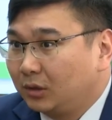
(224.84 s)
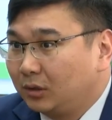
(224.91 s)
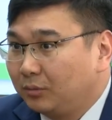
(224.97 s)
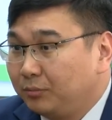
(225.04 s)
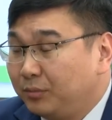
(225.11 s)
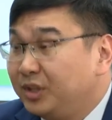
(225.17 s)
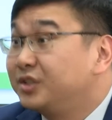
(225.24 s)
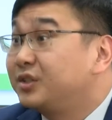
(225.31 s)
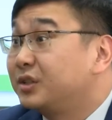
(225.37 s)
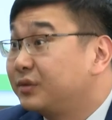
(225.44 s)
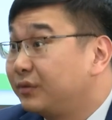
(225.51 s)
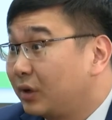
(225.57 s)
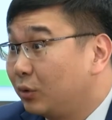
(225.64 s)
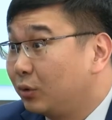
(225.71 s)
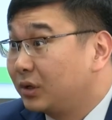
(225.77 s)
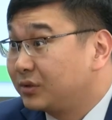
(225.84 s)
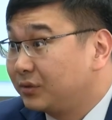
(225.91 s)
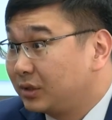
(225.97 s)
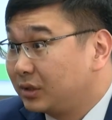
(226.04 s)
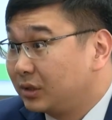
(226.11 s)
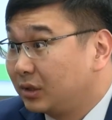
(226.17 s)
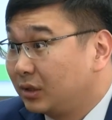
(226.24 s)
министр цифрового
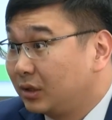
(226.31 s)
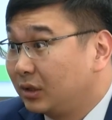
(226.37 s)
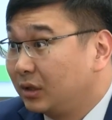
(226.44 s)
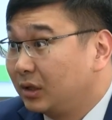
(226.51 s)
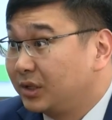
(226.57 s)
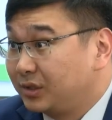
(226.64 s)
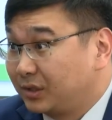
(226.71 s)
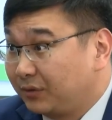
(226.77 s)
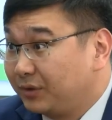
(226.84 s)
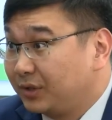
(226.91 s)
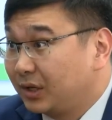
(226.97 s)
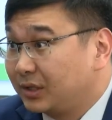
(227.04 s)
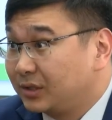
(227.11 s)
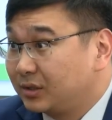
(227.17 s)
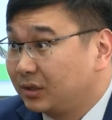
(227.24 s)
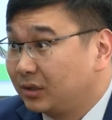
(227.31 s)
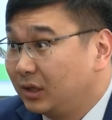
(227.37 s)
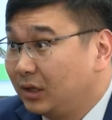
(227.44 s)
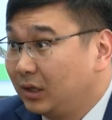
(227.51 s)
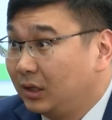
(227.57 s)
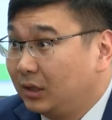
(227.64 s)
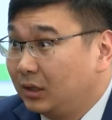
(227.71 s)
развития Российской Федерации
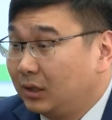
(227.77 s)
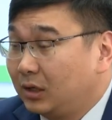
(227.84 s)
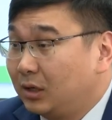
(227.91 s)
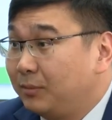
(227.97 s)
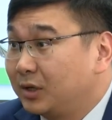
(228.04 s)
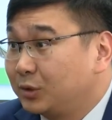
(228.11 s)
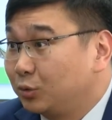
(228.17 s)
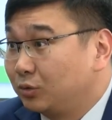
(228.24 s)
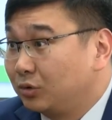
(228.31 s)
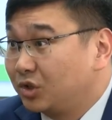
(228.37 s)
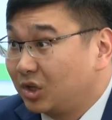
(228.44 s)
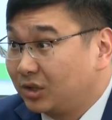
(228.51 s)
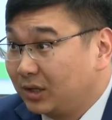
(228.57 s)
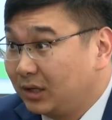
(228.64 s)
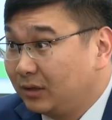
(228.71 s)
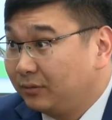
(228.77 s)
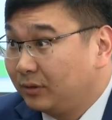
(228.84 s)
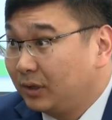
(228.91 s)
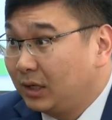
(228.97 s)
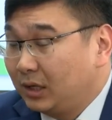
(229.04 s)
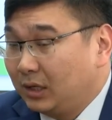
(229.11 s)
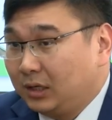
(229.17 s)
Максут Шадаев,
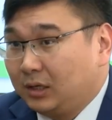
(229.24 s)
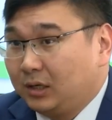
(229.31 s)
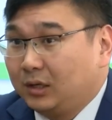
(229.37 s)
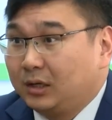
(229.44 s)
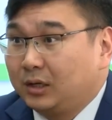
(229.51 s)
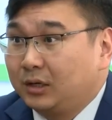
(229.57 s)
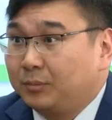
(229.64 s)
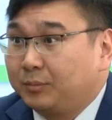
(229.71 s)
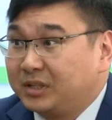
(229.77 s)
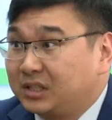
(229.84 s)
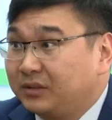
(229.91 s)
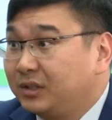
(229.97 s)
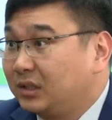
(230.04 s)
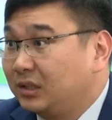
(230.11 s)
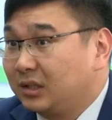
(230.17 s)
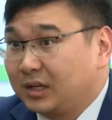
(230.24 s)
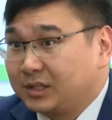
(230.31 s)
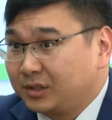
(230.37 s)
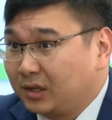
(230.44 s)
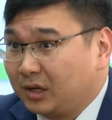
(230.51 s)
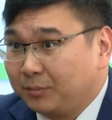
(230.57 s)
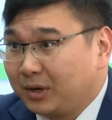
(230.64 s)
представители
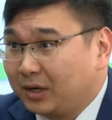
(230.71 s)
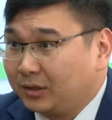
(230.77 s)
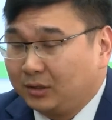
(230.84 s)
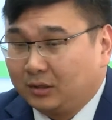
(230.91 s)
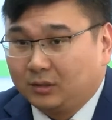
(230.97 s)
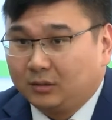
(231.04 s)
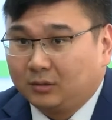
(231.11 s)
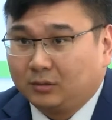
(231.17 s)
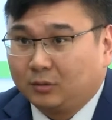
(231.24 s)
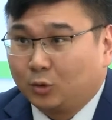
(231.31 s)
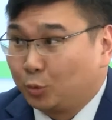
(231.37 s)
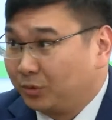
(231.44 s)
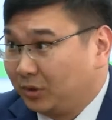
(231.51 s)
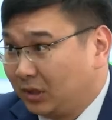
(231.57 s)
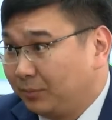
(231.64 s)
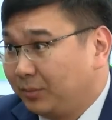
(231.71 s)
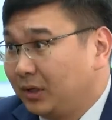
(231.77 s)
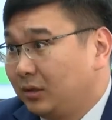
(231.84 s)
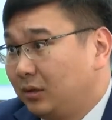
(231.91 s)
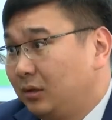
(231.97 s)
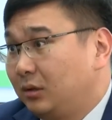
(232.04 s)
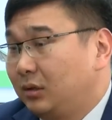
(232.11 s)
разных компаний, крупных
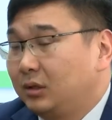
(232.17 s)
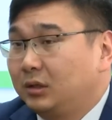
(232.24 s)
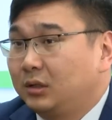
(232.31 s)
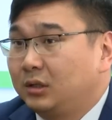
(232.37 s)
компаний.